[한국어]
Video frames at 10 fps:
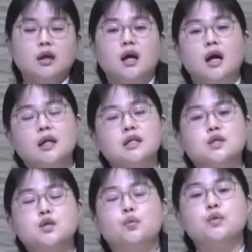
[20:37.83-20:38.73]

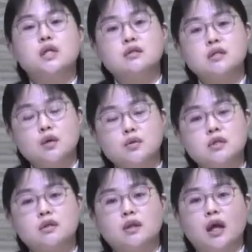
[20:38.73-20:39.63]
하나님께서 모세를
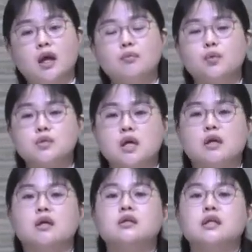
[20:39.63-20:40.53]
세우실 때
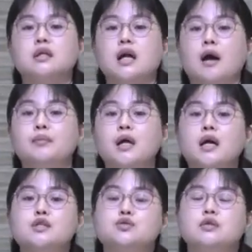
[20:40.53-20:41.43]
모세에게 그 일을
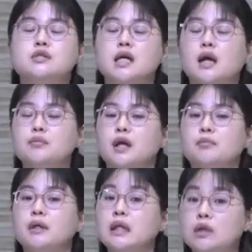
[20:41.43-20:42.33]
감당할 수 있는 사람들
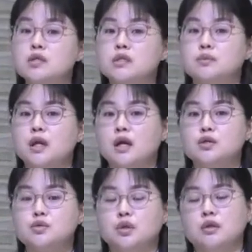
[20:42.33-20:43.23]
앞에 리더십을
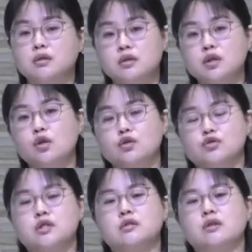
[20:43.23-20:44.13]
행할 수 있는 능력을
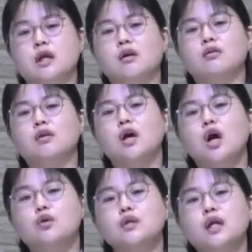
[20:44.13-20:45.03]
주시는데요.
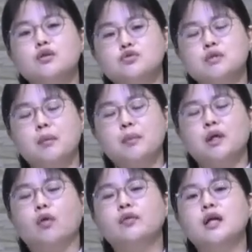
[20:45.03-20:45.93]
우리가 주님 앞에
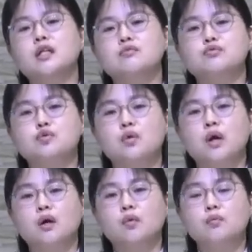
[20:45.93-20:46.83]
연단이
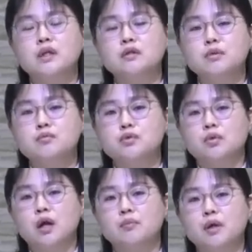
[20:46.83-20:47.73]
부족하고 믿음이
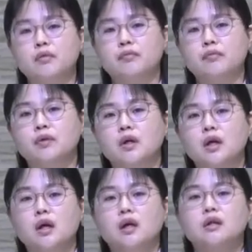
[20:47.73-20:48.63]
부족하면
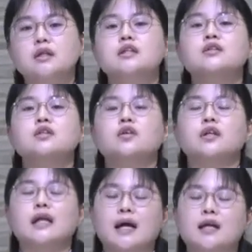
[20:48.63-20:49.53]
그
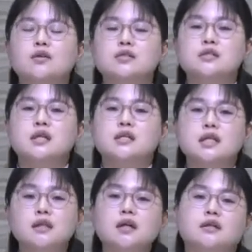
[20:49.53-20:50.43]
능력이 나의 것인 양
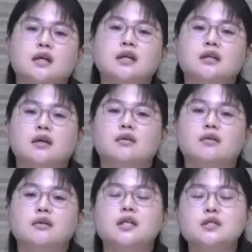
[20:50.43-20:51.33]
착각을 하게
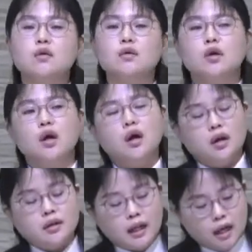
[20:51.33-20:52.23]
돼요. 그래서
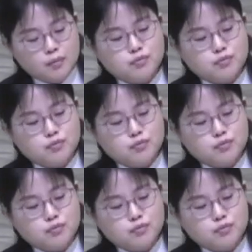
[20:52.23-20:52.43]
나의